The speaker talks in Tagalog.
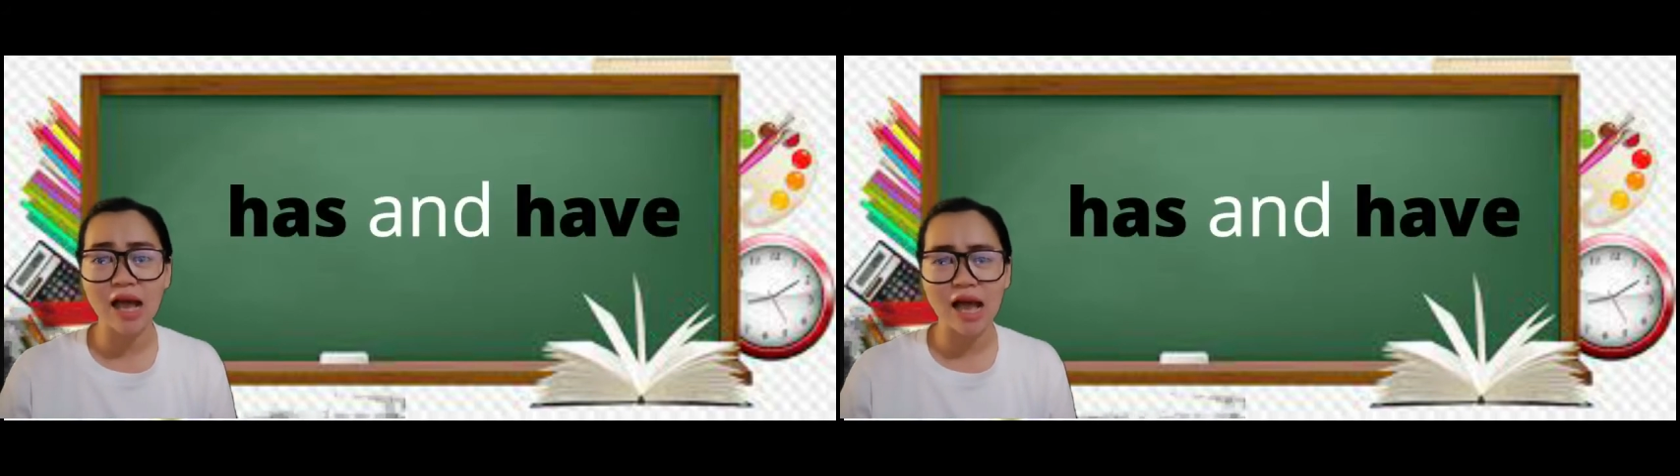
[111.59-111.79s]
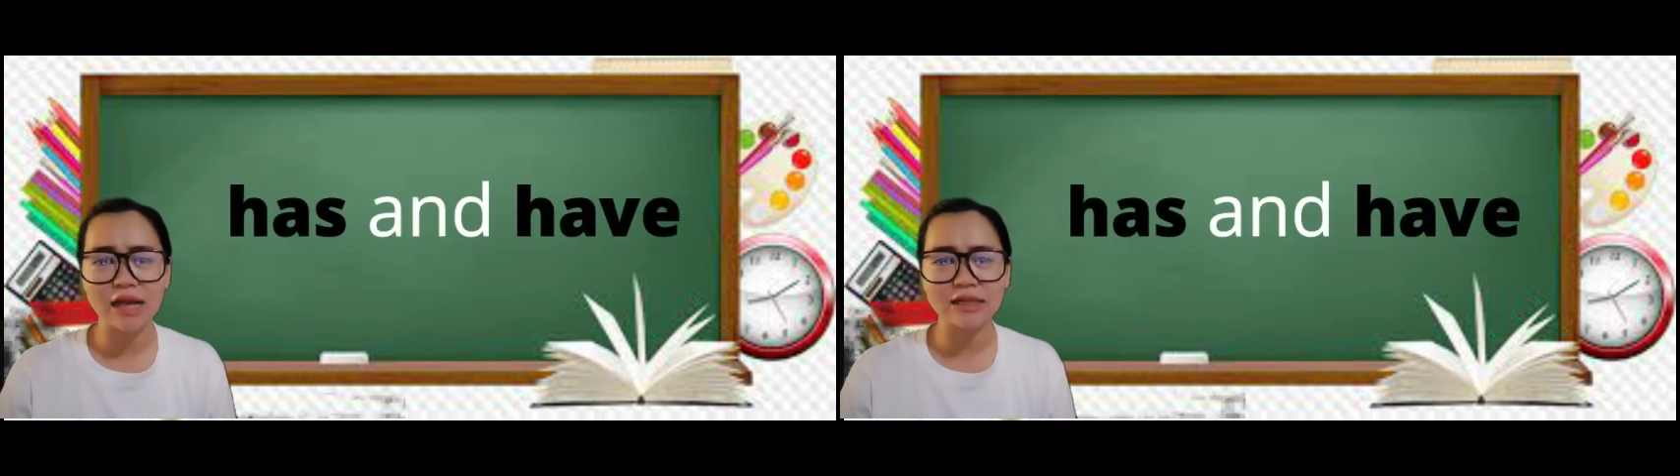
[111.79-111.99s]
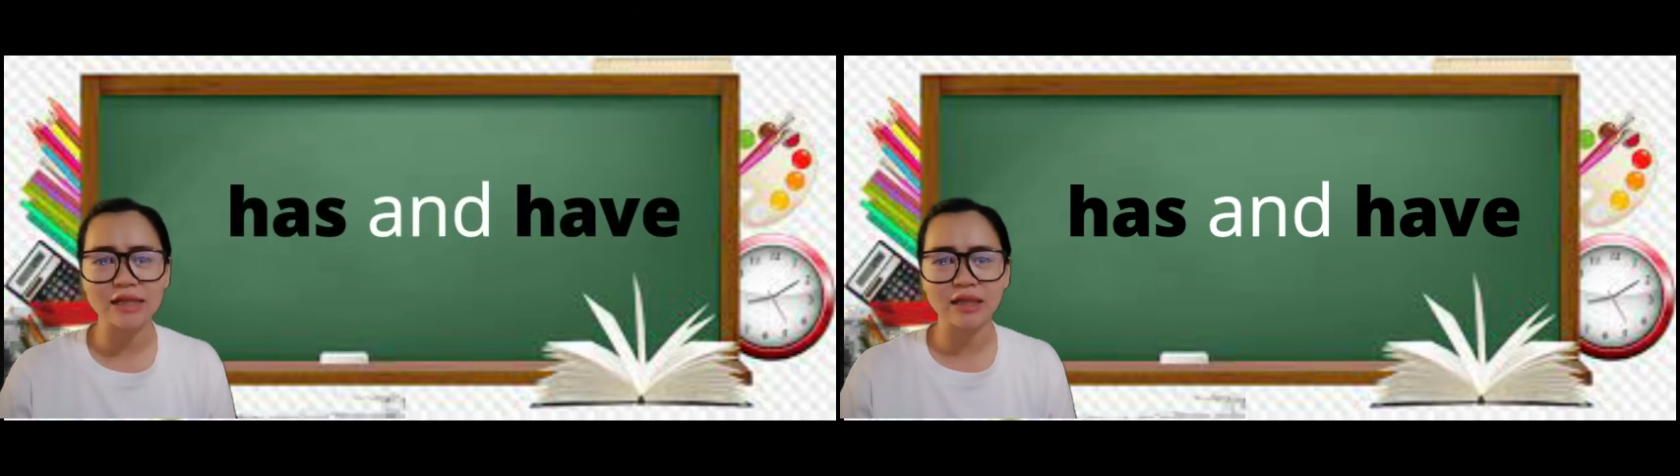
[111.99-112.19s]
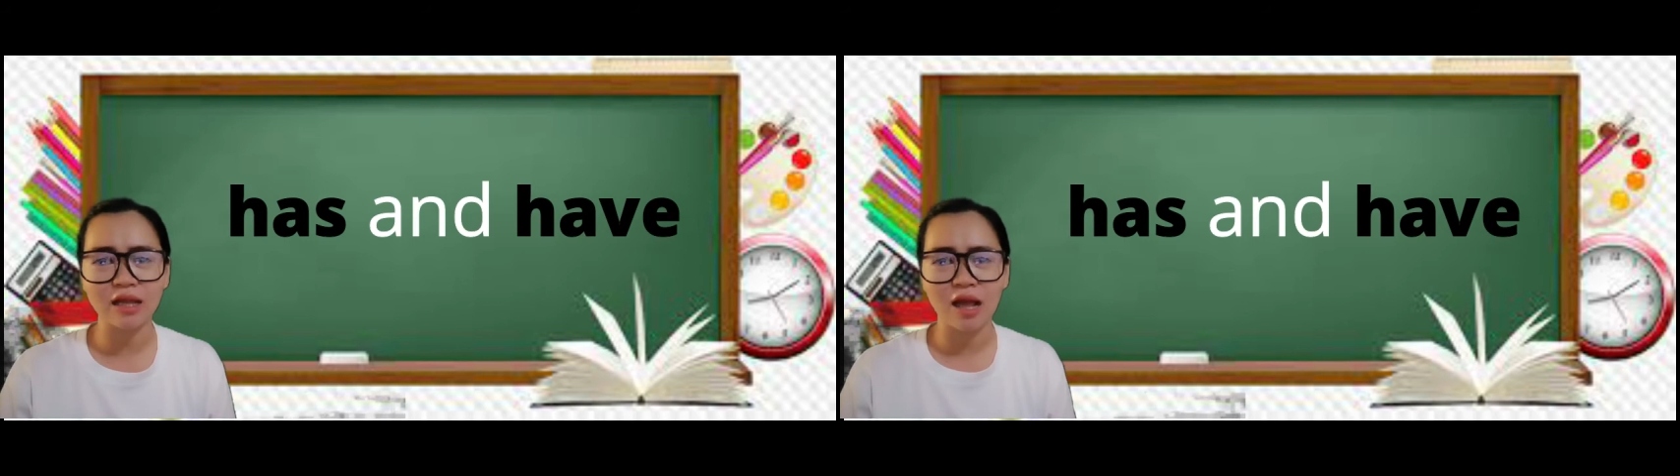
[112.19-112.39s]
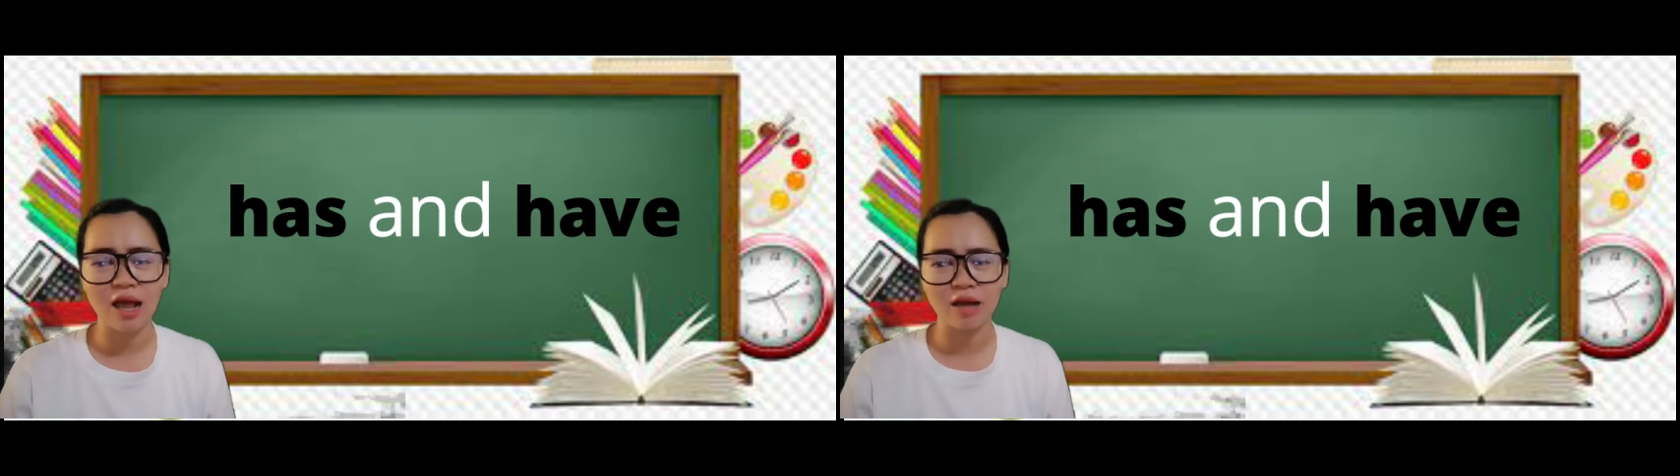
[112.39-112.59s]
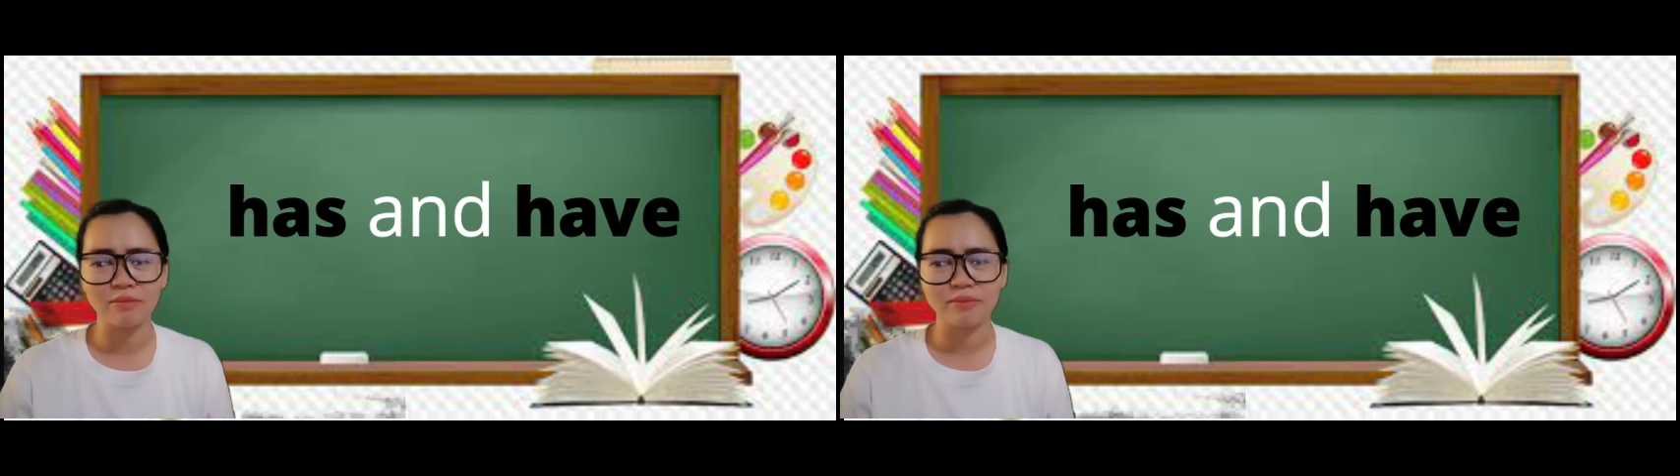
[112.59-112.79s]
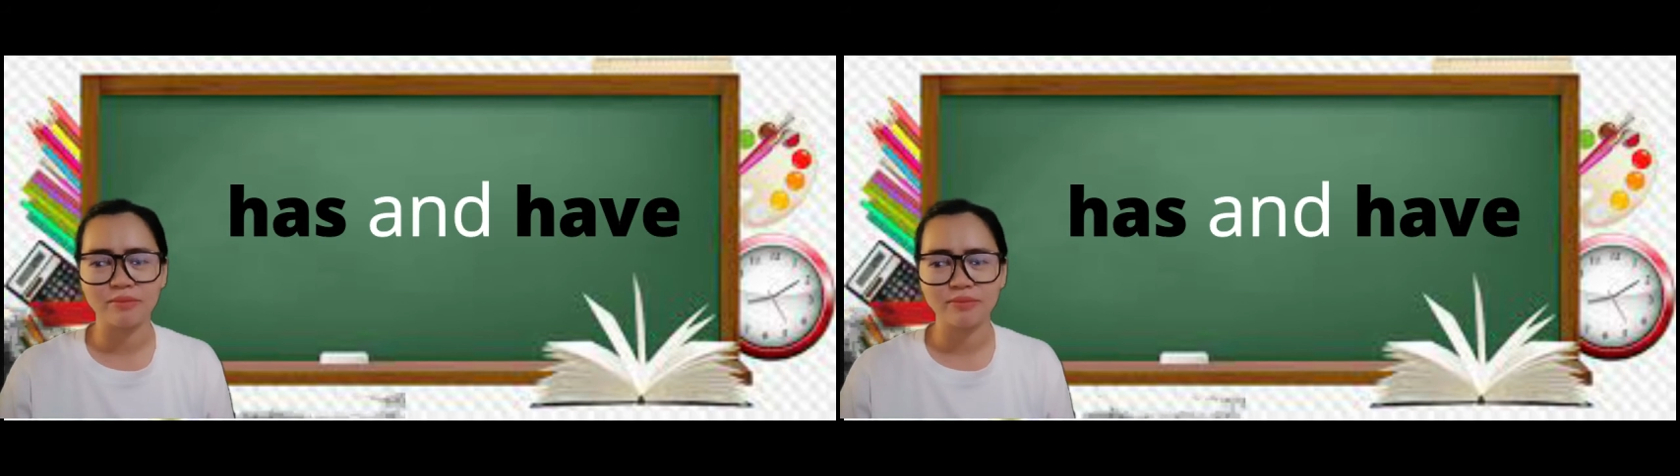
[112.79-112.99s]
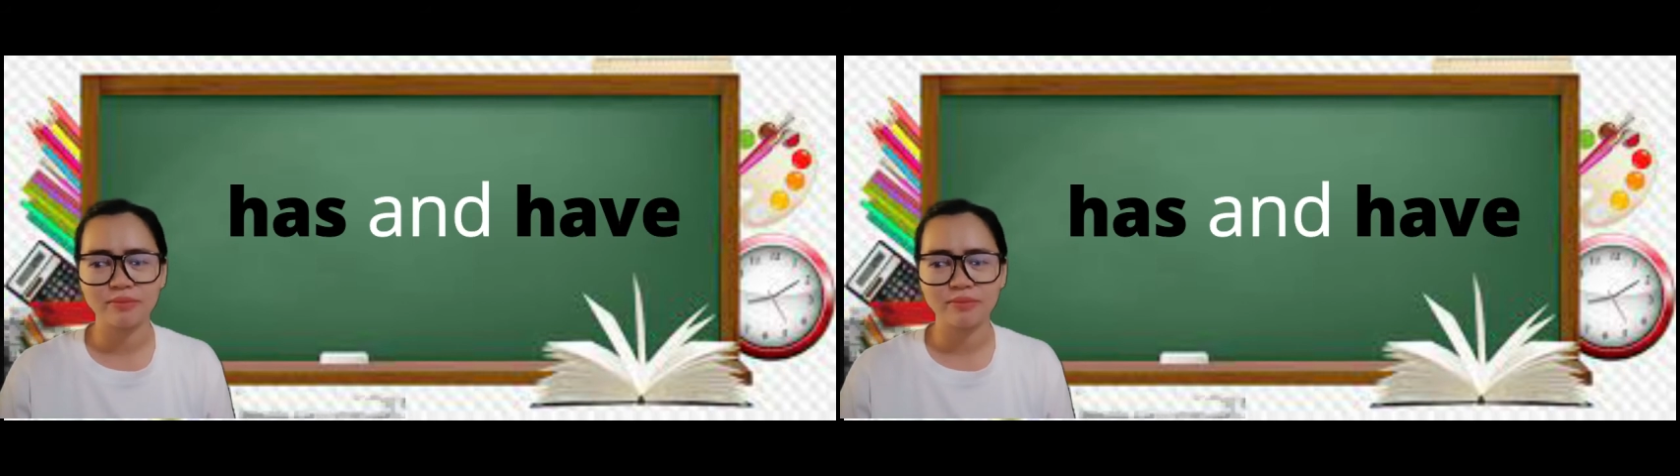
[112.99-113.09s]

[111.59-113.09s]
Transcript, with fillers: ang has at ang have?